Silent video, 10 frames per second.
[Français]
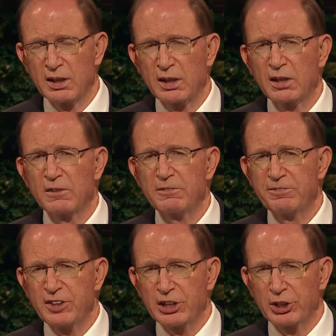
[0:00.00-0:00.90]
on trouve
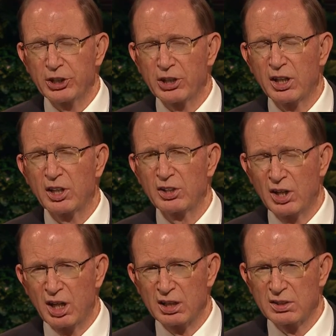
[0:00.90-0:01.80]
la brève
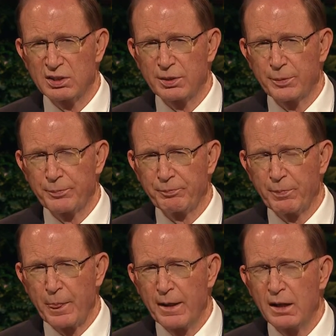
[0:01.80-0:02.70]
instruction suivante.
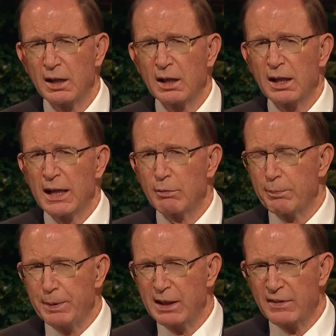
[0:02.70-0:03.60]
Ne
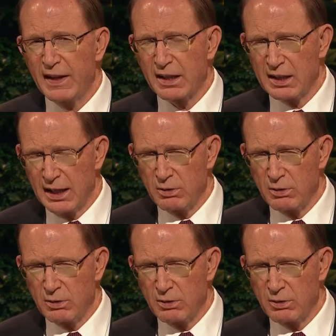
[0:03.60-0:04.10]
crains point.